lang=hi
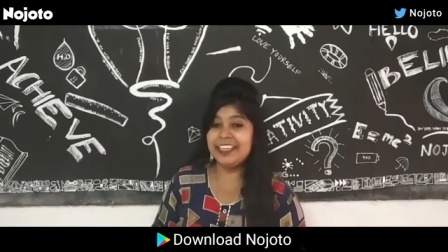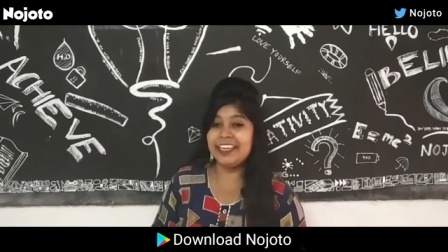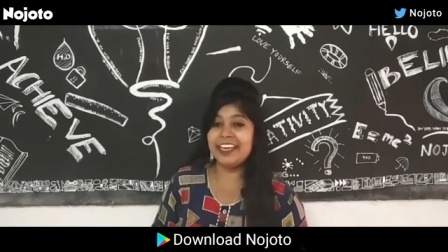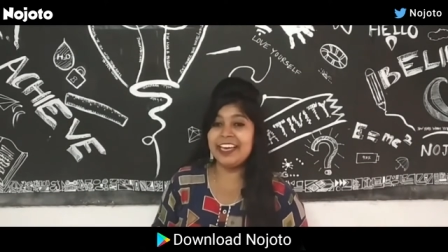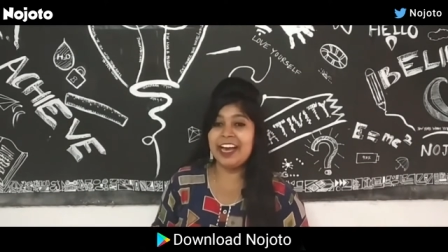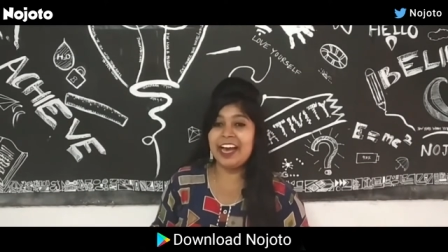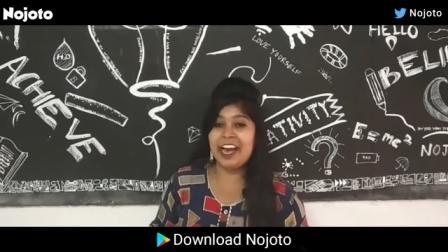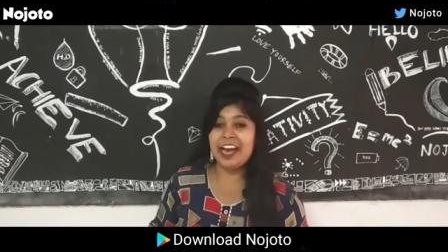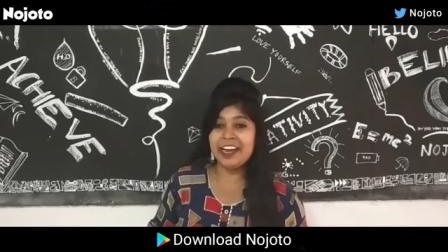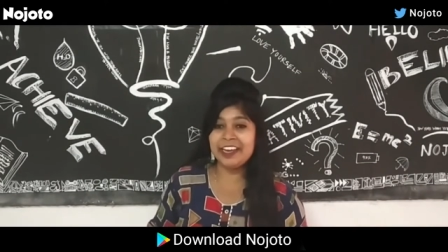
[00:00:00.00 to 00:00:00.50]
ये
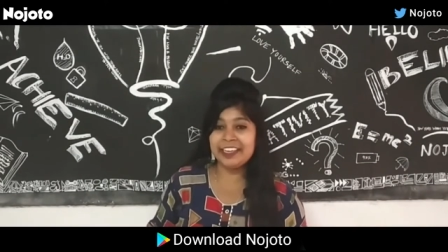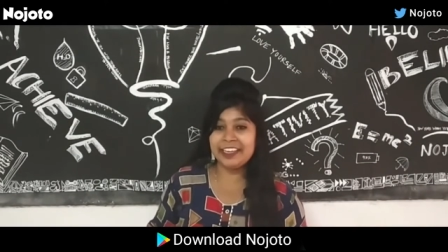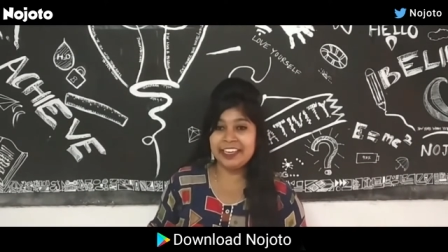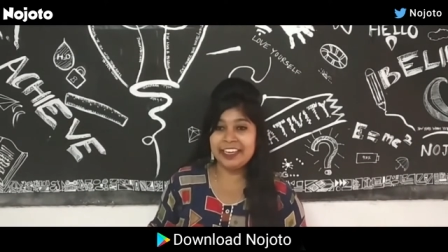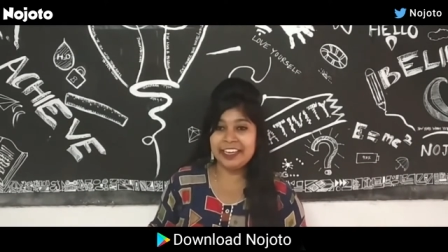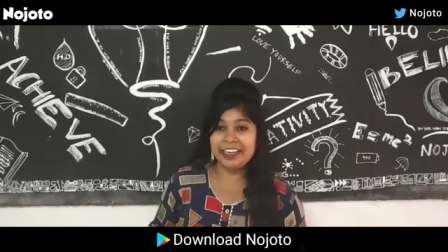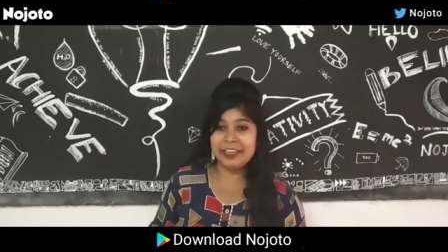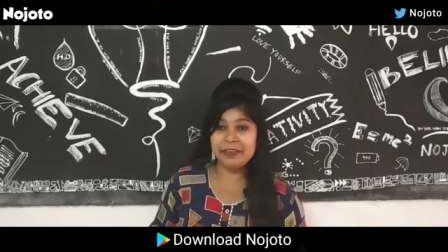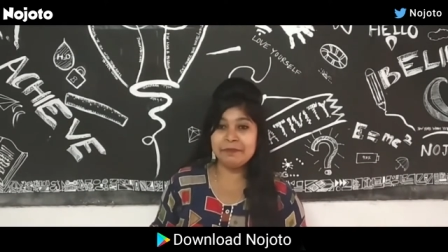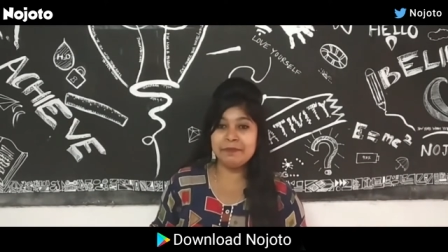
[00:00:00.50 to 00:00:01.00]

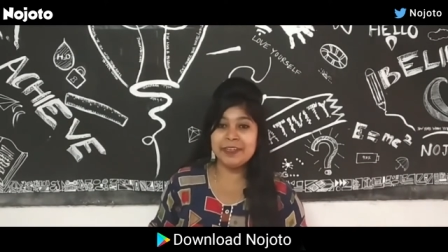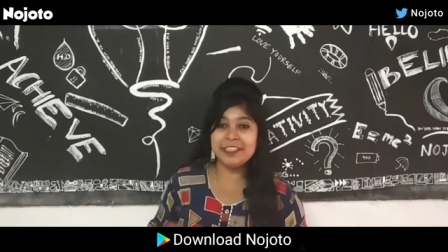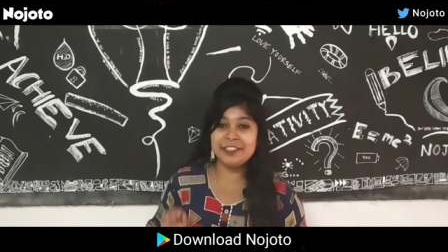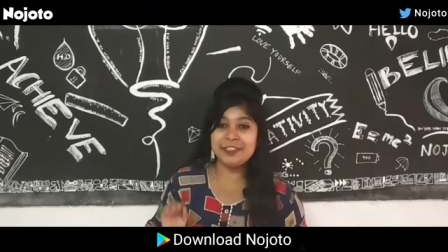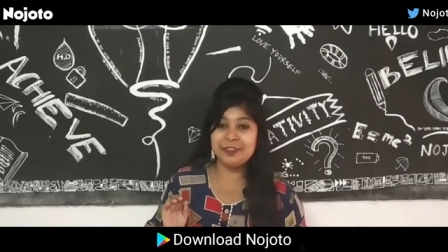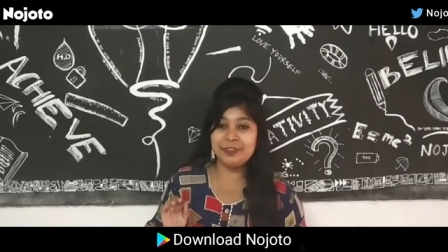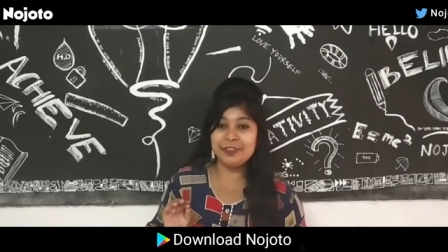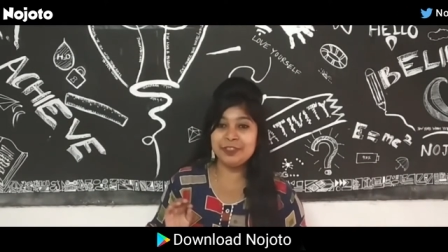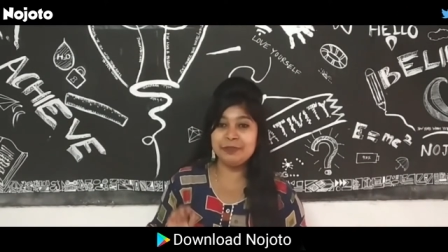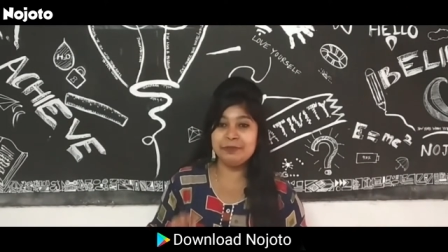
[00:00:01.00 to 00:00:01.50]
आंखें बस
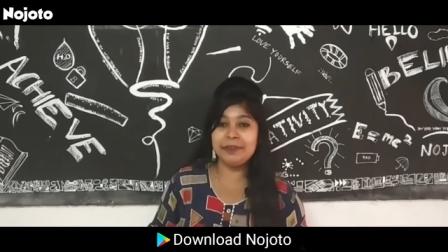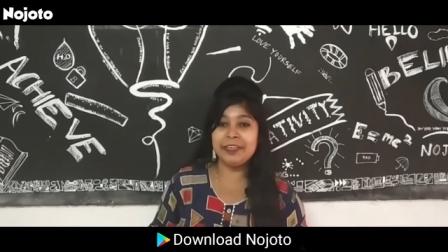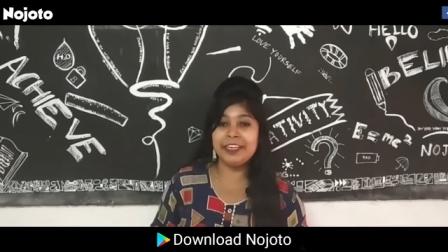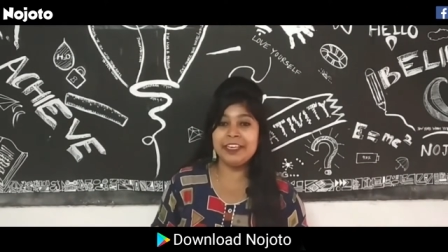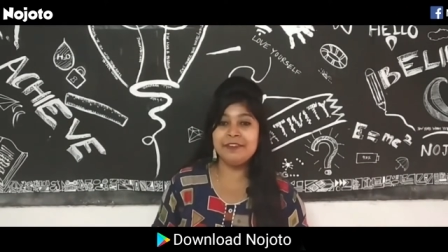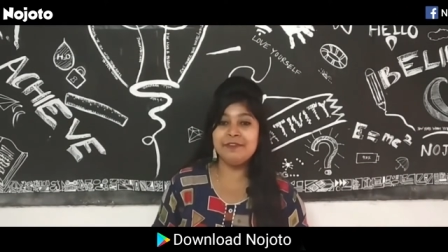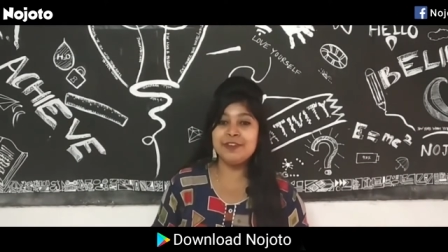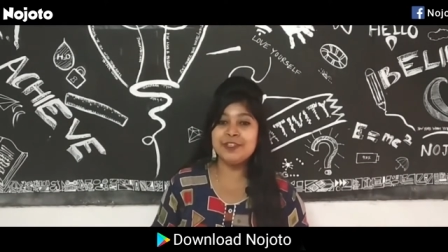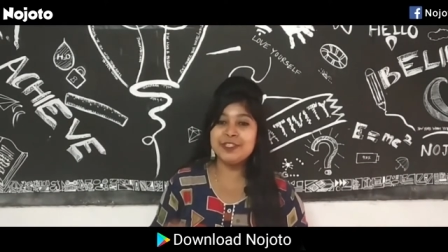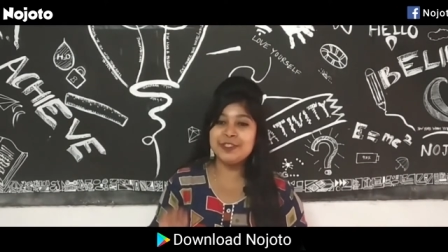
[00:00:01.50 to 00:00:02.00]
तुझ
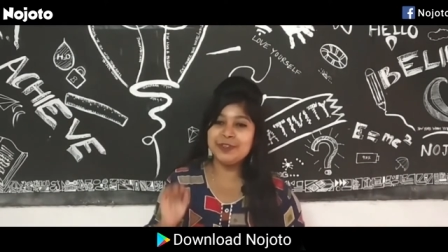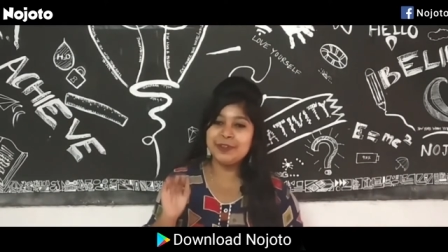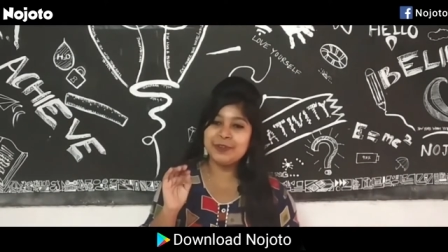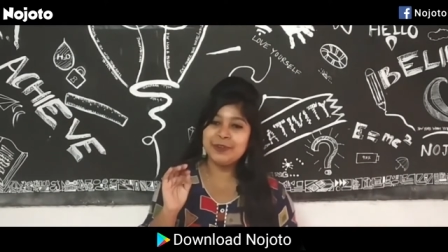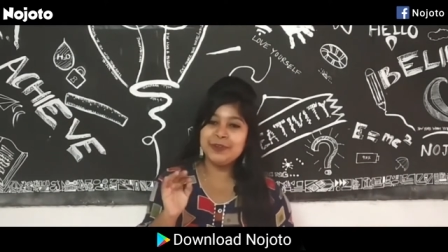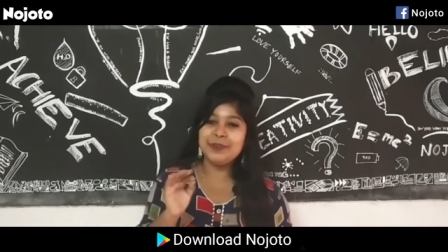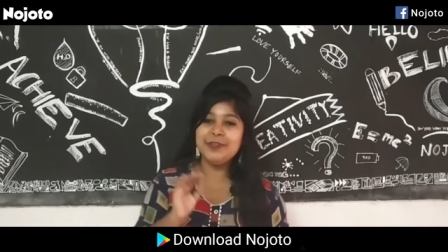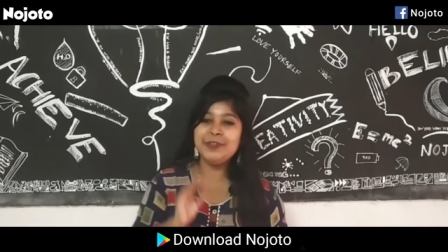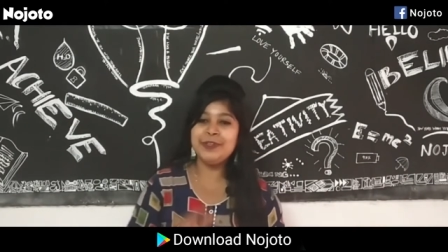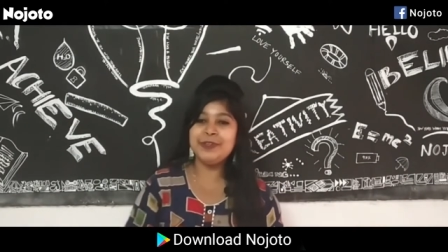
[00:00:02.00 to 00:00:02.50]
में वो
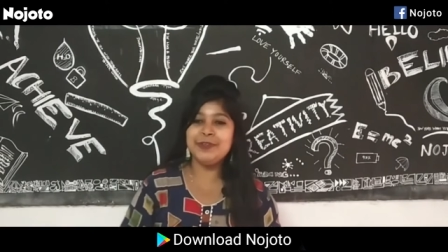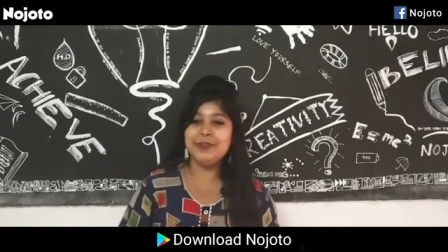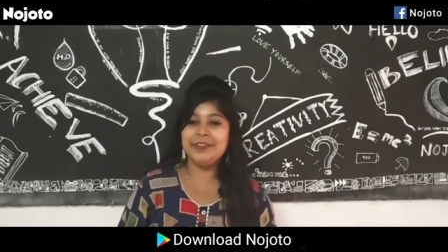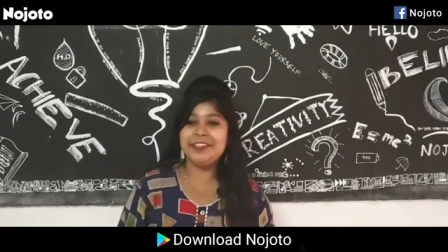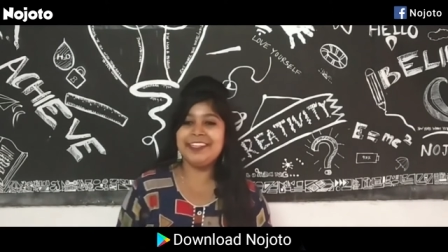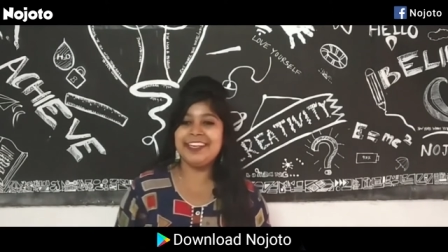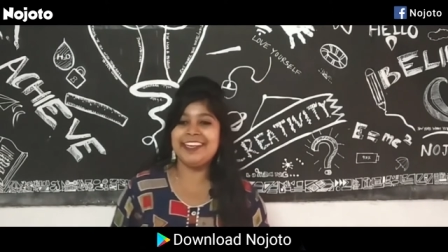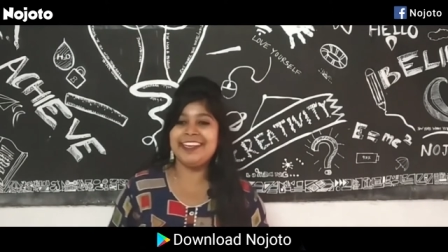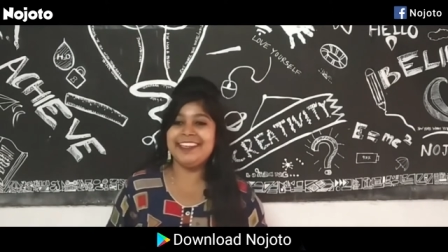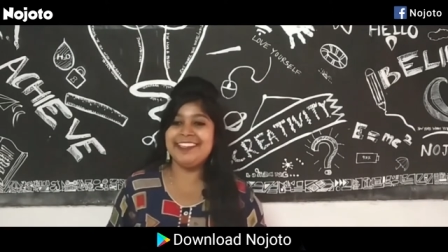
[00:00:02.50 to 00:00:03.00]
सुकून
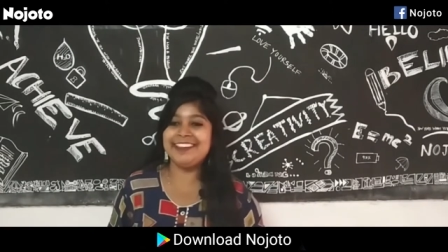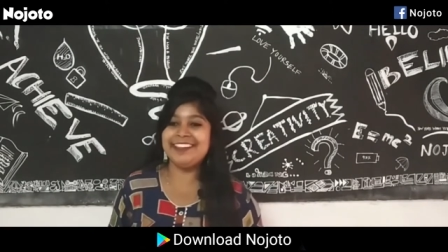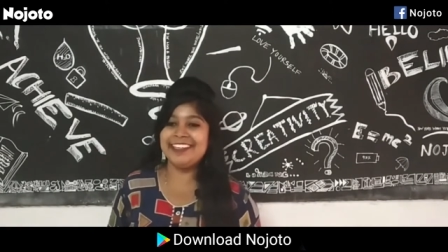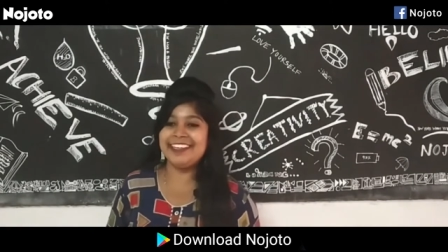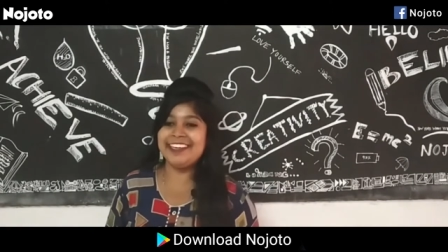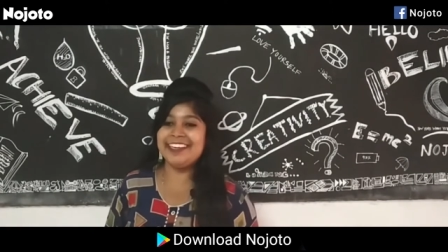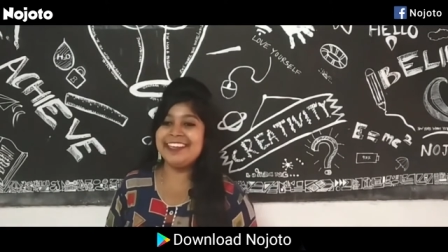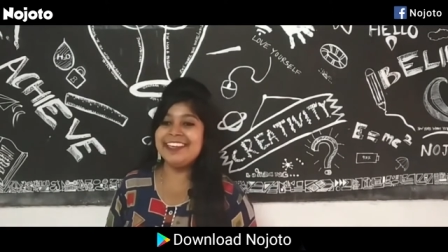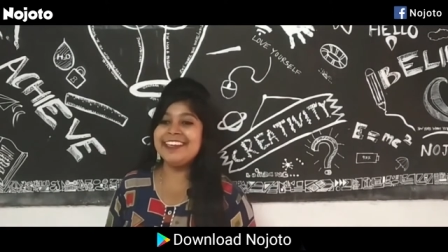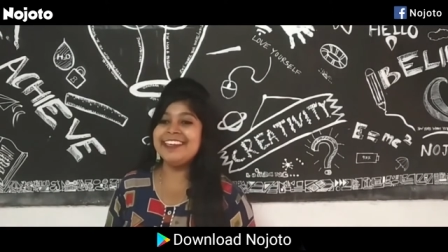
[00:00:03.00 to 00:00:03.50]
ढूंढ रही
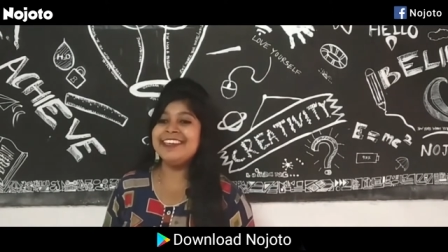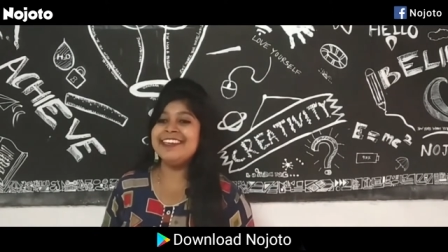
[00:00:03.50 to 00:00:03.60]
थी